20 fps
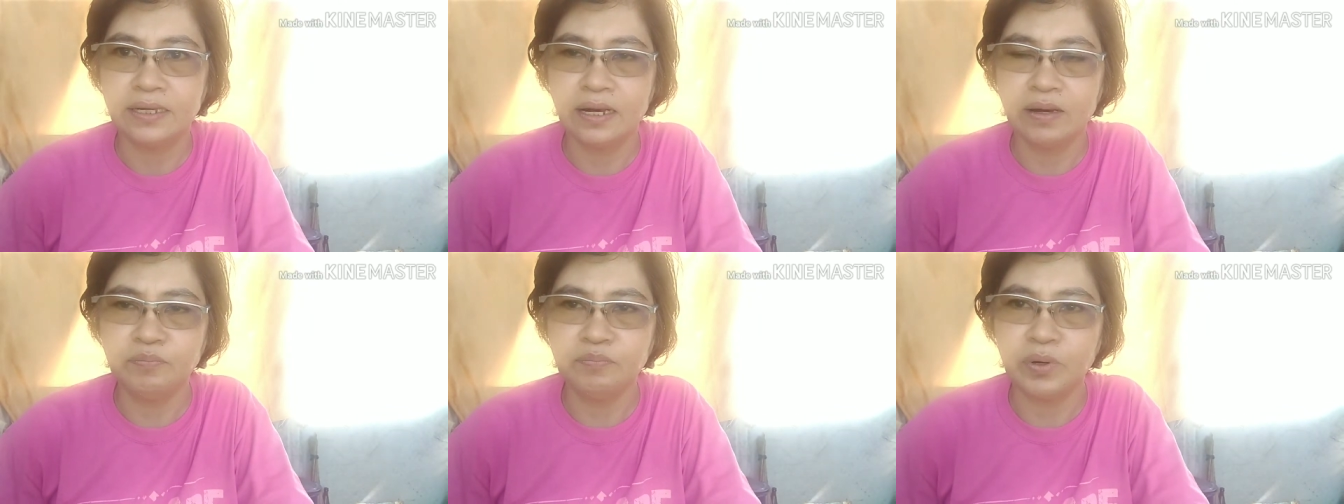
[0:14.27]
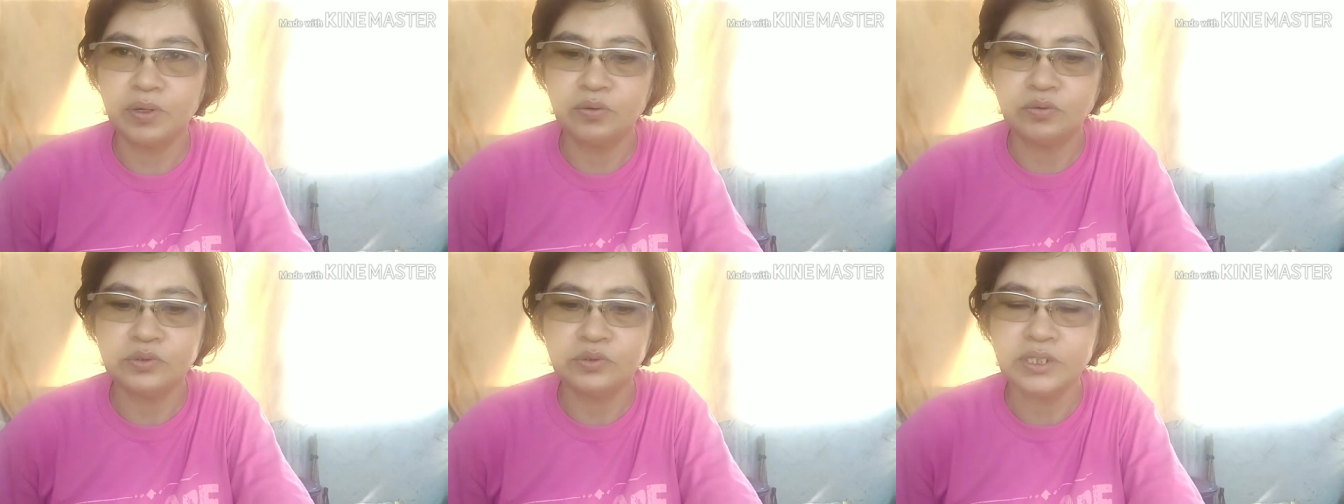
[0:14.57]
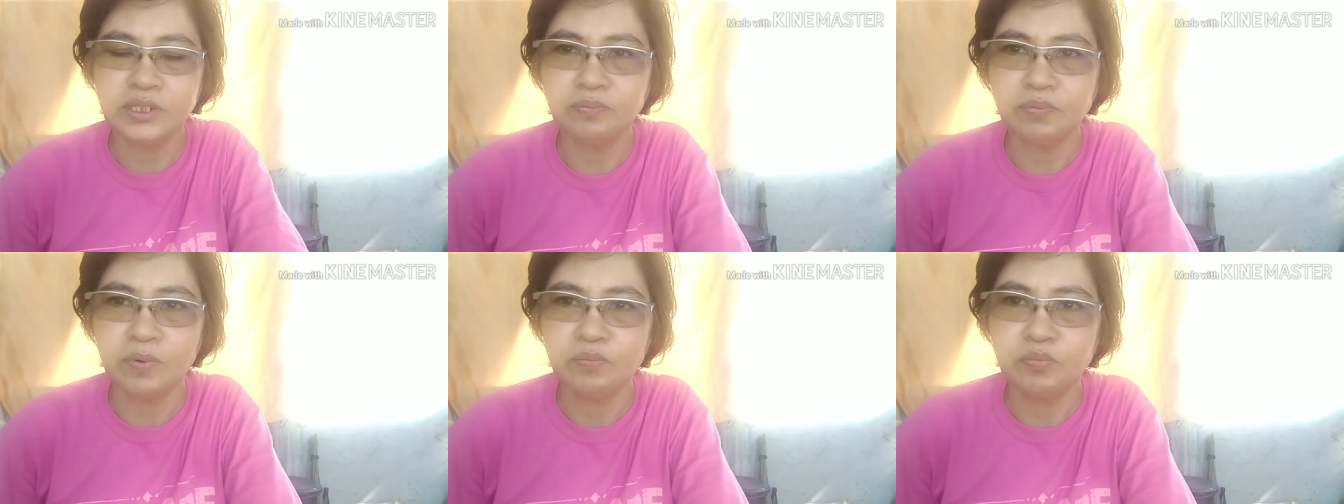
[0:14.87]
Ang
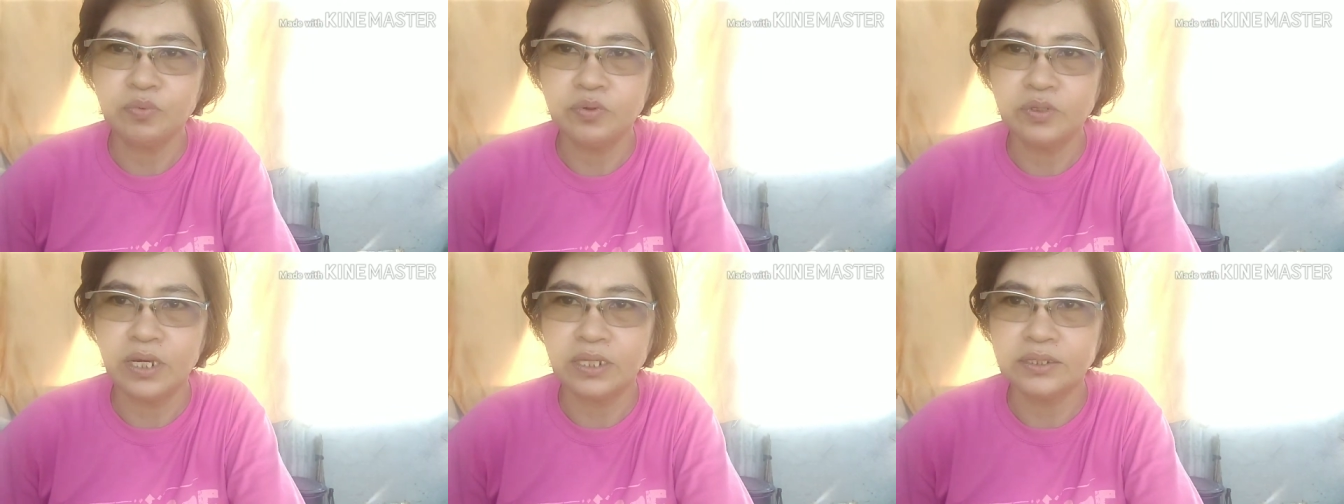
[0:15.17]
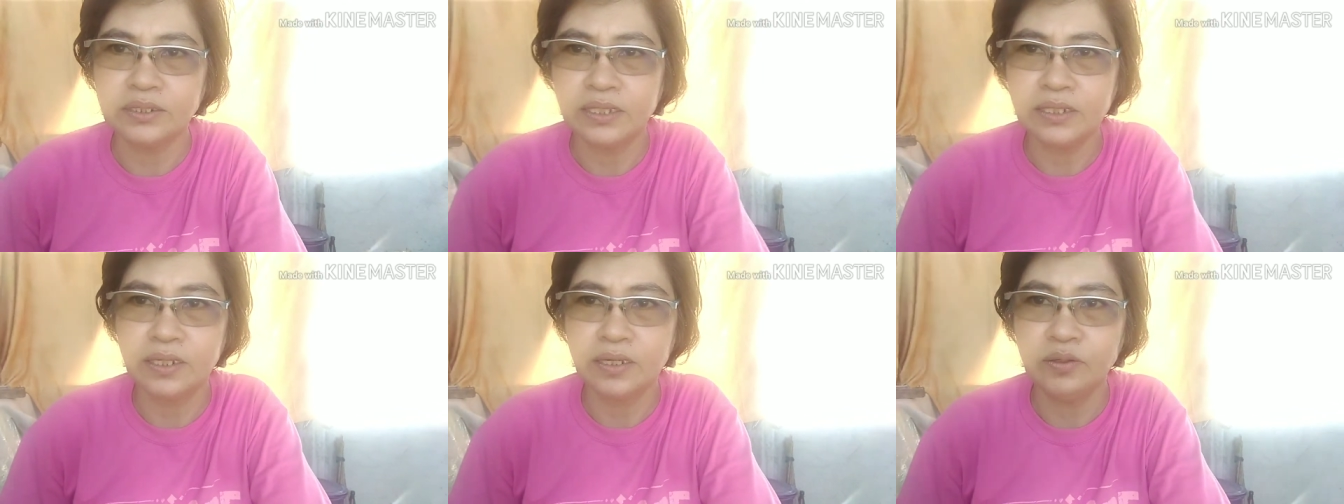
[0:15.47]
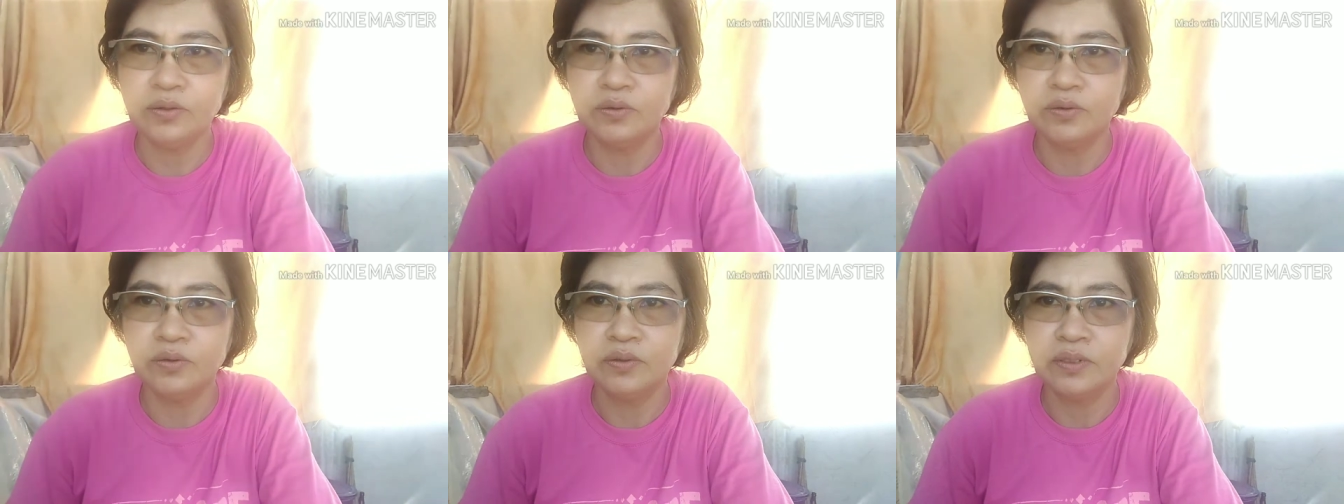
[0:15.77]
pag-uusapan po natin
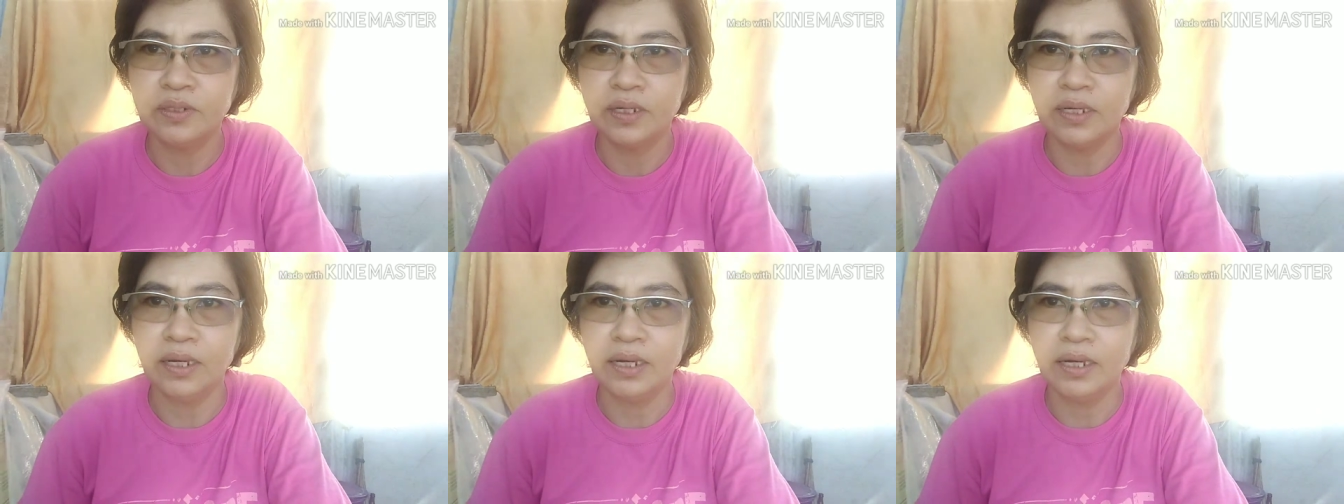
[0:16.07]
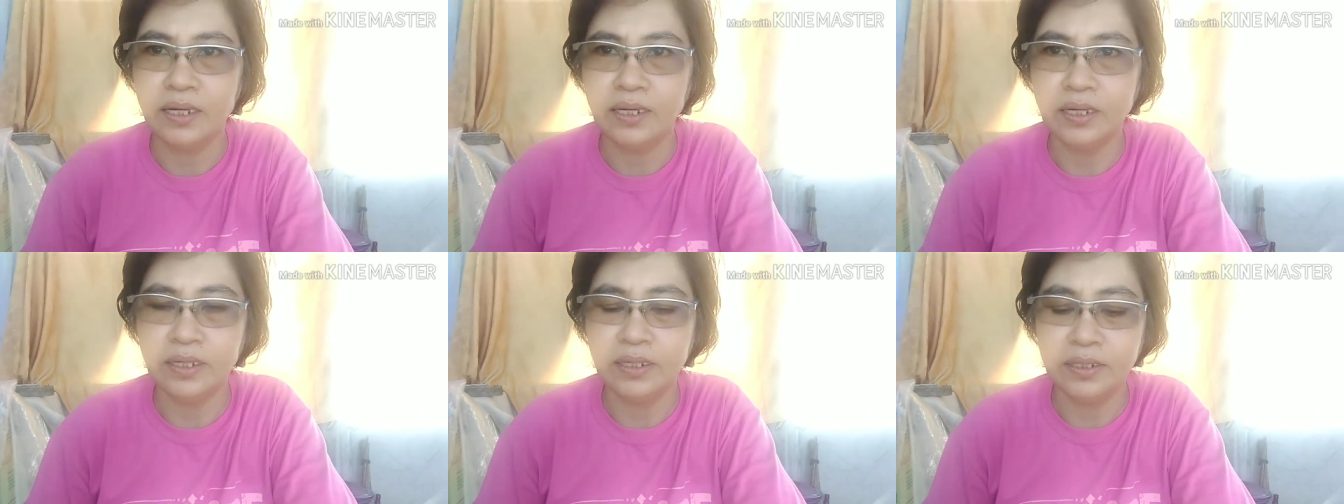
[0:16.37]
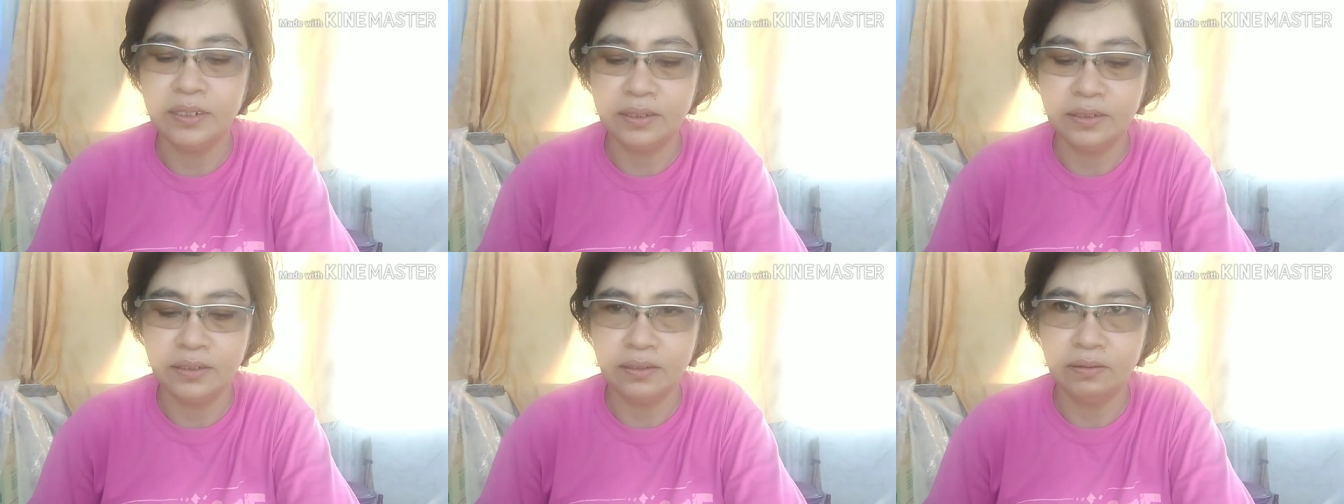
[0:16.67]
ngayon
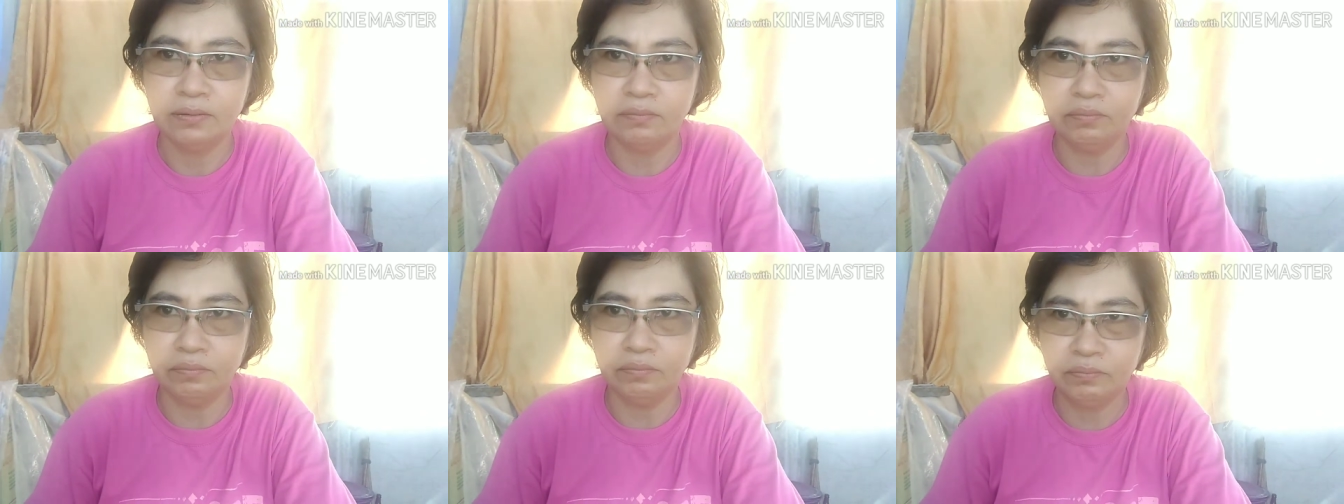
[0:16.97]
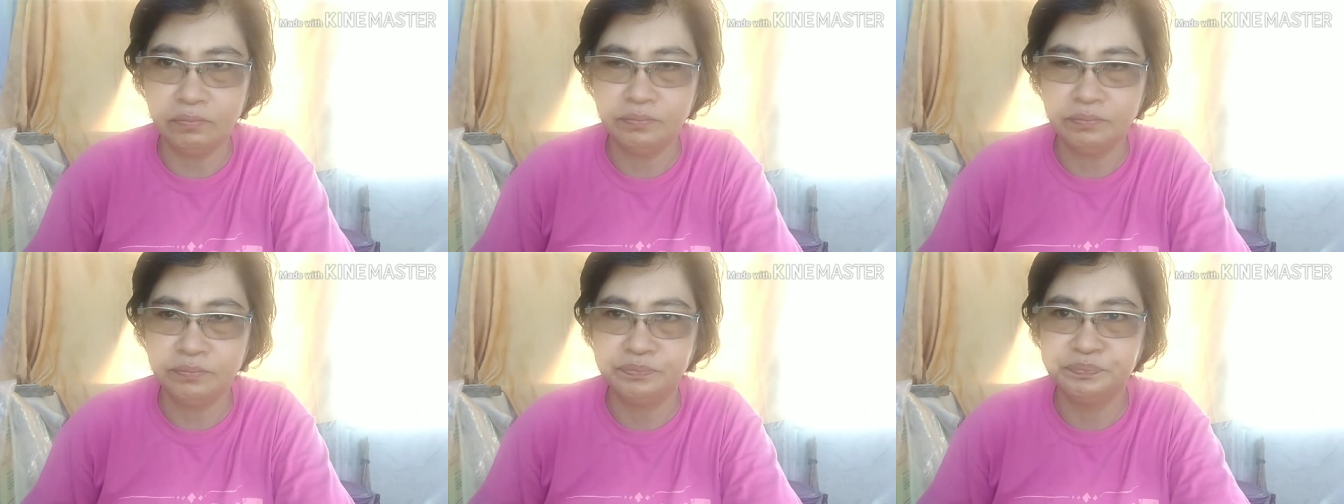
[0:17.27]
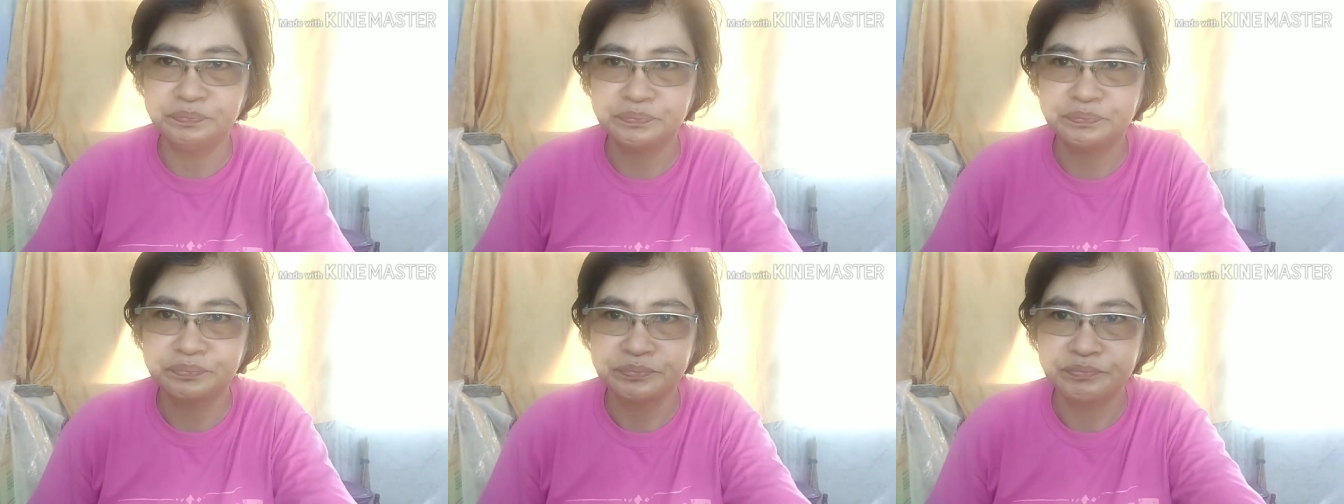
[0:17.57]
ay hmm,